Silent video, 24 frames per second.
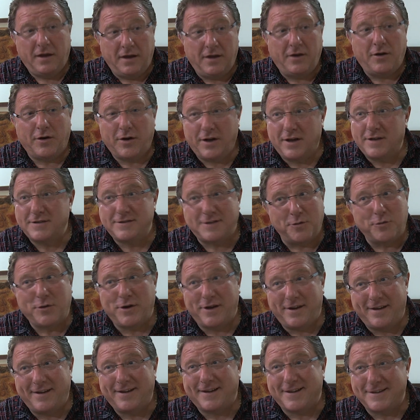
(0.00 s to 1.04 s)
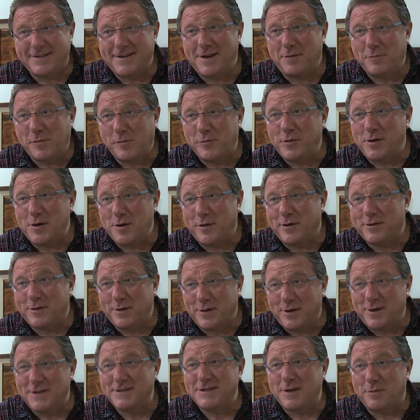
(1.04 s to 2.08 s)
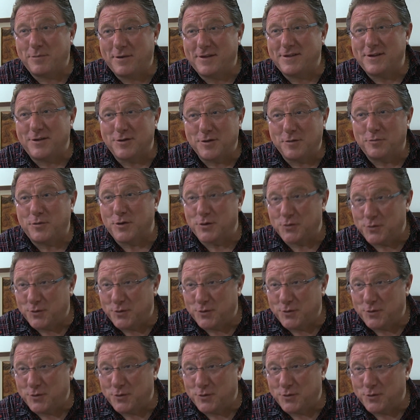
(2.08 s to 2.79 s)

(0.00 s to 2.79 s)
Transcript: Y ahora este buey que se llama Emilio Bazael, está paciendo por